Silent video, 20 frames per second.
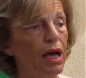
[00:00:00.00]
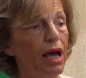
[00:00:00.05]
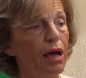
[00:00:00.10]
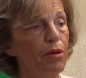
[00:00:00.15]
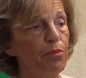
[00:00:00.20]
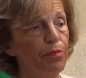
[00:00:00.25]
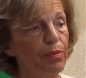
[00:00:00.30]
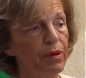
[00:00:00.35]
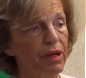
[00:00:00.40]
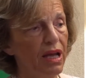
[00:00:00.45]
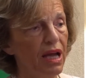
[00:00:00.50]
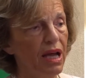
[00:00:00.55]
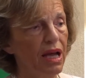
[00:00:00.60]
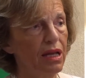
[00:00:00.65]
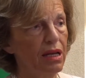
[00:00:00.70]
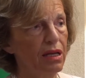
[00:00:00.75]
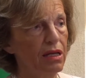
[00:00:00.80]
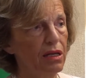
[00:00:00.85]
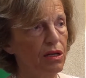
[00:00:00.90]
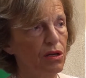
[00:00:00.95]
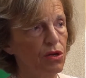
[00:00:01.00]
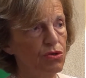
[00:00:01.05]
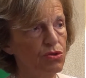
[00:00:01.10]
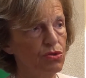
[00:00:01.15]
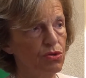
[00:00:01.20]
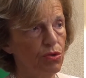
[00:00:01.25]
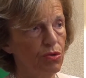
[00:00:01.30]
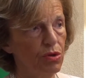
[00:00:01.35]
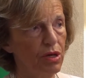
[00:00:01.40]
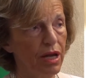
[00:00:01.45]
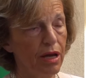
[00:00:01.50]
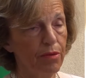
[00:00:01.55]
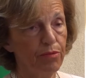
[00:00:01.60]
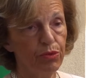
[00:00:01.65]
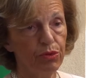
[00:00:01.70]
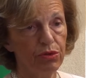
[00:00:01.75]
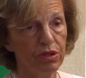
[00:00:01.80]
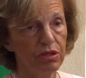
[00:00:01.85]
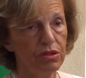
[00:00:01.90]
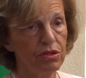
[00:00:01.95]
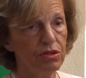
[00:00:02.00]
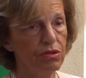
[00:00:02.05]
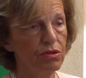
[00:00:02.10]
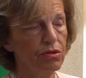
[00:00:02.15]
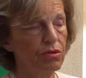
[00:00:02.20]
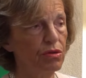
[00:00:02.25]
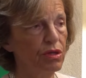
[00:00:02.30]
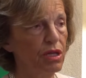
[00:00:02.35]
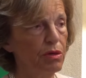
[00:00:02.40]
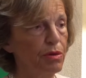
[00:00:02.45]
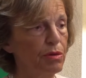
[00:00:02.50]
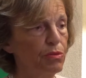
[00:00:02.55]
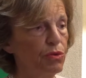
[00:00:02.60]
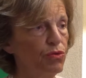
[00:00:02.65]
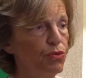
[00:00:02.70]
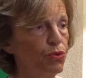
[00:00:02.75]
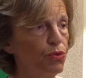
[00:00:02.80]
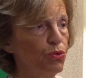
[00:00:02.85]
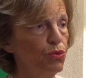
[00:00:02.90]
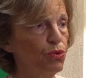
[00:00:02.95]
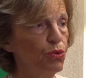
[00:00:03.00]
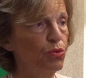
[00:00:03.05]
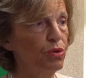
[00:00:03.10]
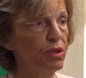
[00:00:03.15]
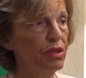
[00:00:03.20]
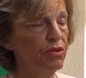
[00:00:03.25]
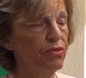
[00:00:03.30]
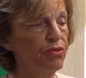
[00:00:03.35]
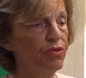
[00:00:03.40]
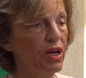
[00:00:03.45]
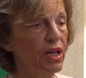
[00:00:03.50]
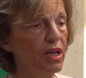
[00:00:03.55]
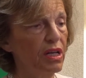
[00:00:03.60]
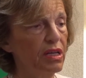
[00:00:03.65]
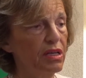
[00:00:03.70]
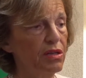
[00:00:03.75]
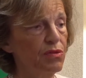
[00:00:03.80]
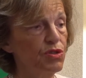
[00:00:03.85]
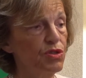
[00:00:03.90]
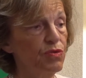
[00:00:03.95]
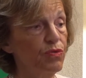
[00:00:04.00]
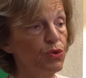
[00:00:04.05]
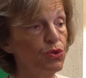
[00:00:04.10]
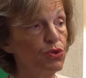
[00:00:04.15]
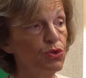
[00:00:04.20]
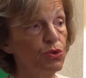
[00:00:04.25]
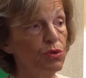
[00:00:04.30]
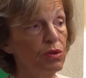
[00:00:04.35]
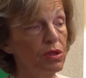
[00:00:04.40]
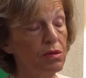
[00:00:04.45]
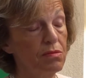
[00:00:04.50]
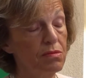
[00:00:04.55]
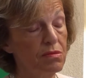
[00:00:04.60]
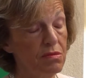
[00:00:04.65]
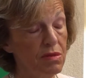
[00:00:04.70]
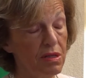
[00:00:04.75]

ampliare il nostro campo di azione, abbiamo voluto quindi fare che ci fossero che